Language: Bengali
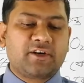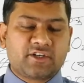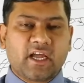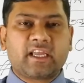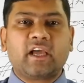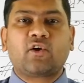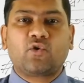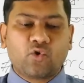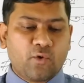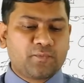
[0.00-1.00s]
বা ট্রাকে
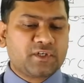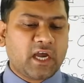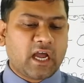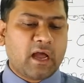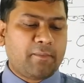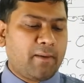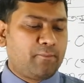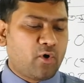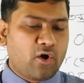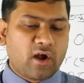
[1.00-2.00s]
ক্রোম শাখা বা
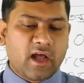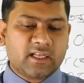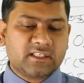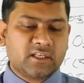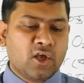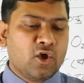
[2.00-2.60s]
ব্রঙ্কাস